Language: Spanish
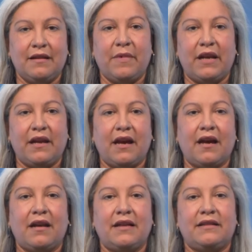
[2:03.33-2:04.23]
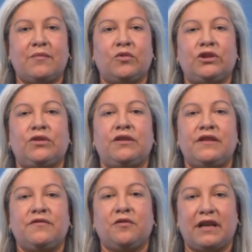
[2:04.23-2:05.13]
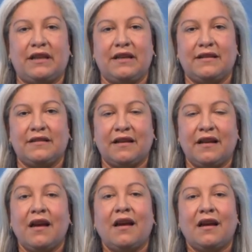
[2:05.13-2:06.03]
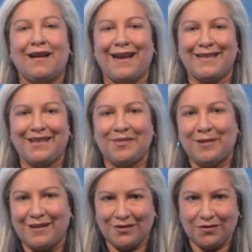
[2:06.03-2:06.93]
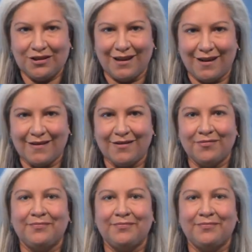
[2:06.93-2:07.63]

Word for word: de manejar las emociones fuertes. Gracias por escuchar.